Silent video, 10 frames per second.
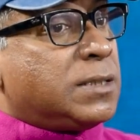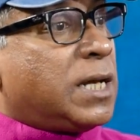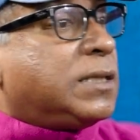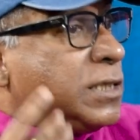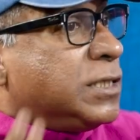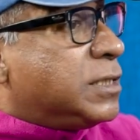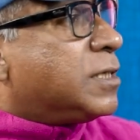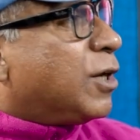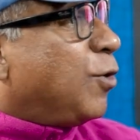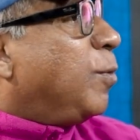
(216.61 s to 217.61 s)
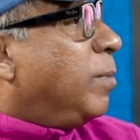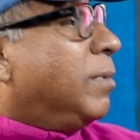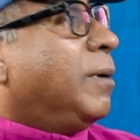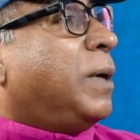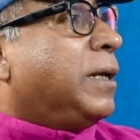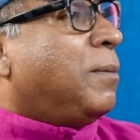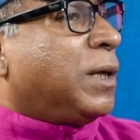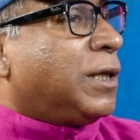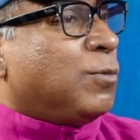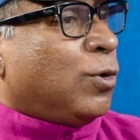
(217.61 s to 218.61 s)
সেই জিনিসটাকেও মানে
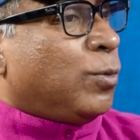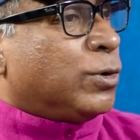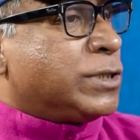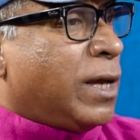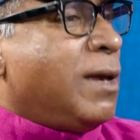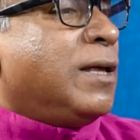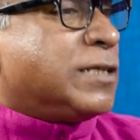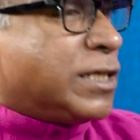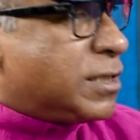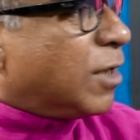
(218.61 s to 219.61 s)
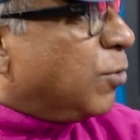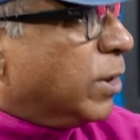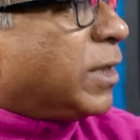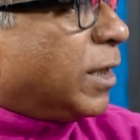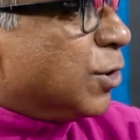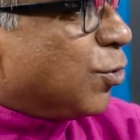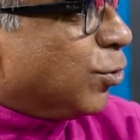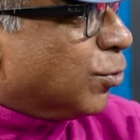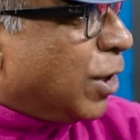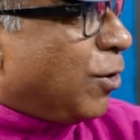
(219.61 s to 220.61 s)
আমরা কি বলবো যে চেষ্টা করি তাকে
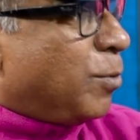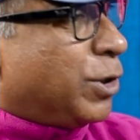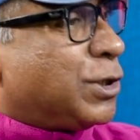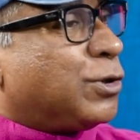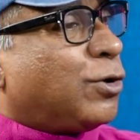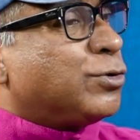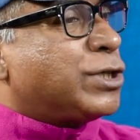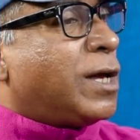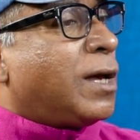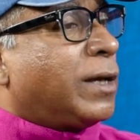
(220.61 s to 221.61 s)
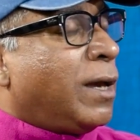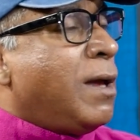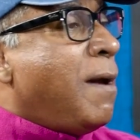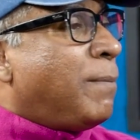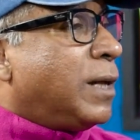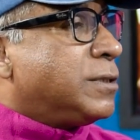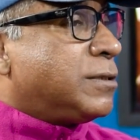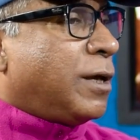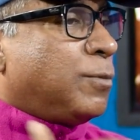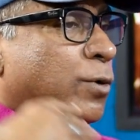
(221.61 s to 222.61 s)
যতটা কমানো যায় ধরো সে আগে
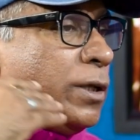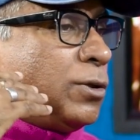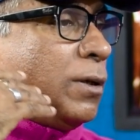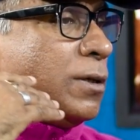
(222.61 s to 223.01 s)
পাঁচটায় বলে